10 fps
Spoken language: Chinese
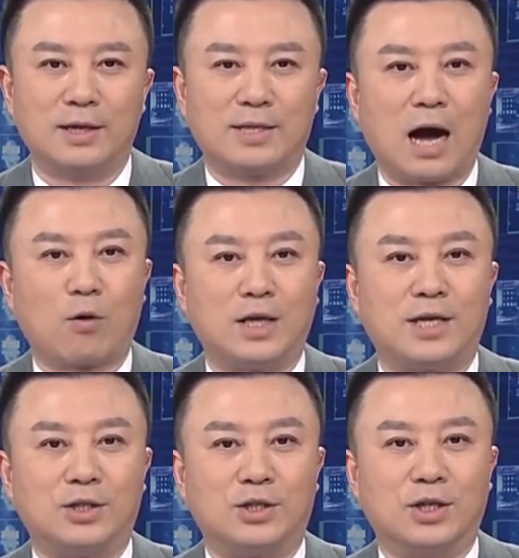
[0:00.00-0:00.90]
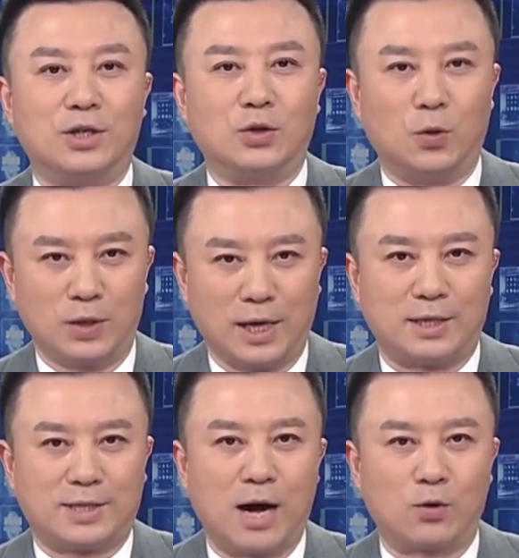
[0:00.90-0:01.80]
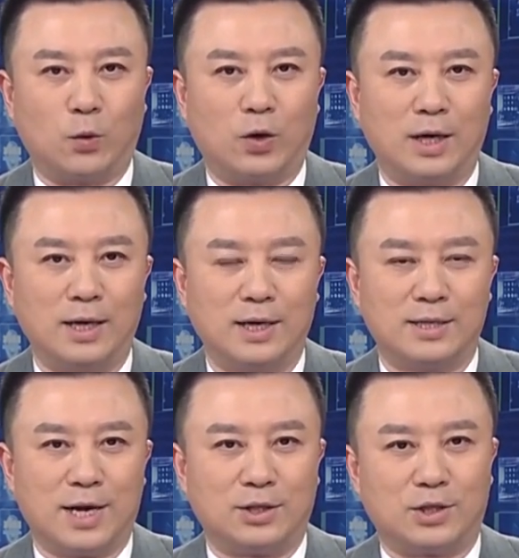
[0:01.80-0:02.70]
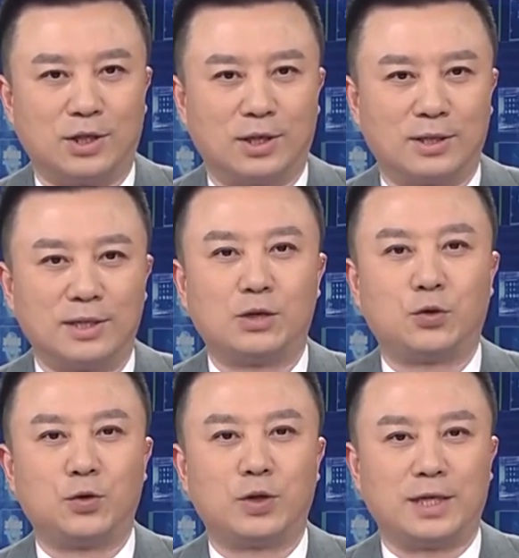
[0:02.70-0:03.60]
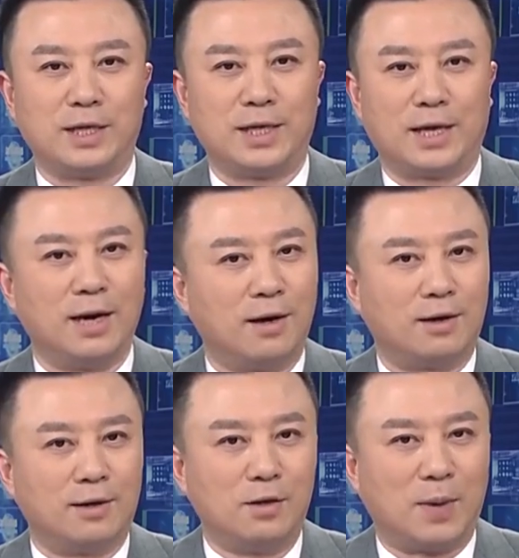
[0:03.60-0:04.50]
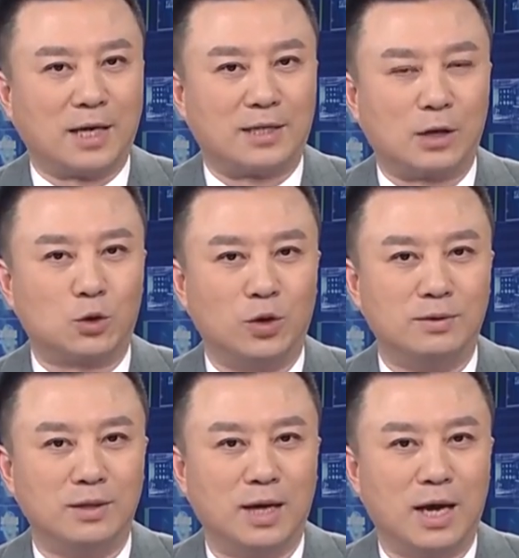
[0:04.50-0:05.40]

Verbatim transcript: 加快建设农业强国，建设宜居宜业和美乡村。